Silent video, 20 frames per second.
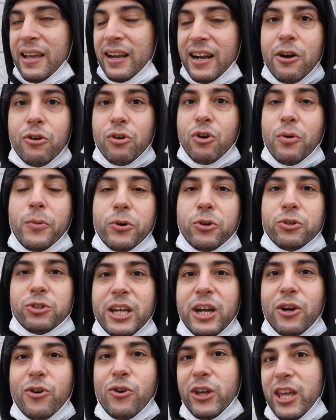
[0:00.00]
Claro, como no
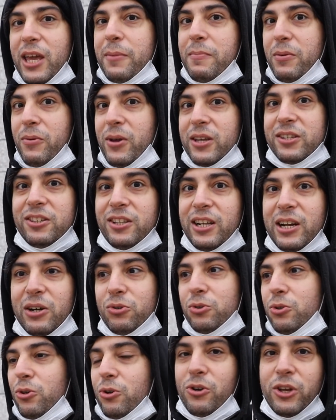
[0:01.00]
sé con quién me voy a sentir a
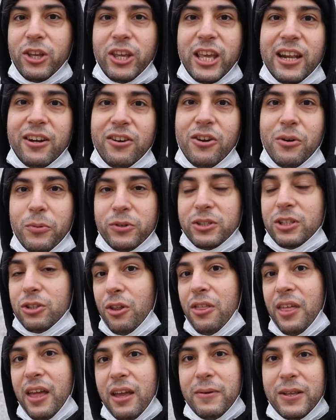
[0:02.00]
gusto, con quién no, pues
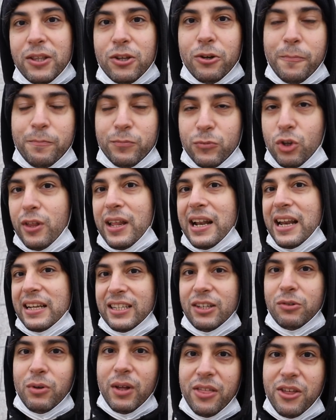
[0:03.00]
entonces evito todas
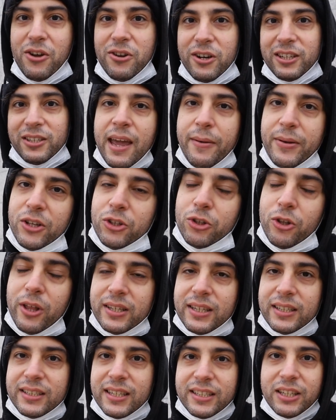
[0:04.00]
las situaciones. Evito
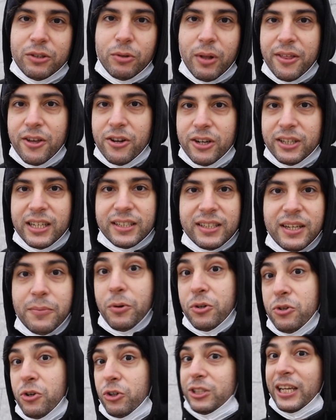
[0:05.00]
todas esas situaciones y así
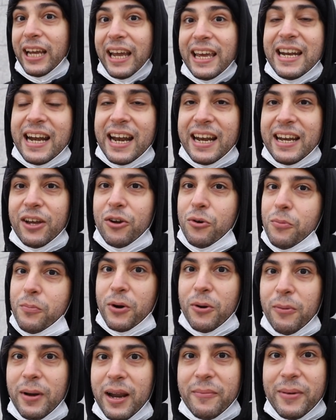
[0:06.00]
pues no se genera ningún
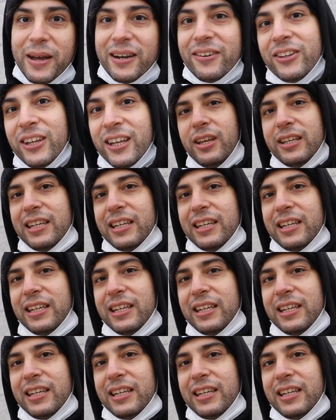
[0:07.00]
problema, ¿no?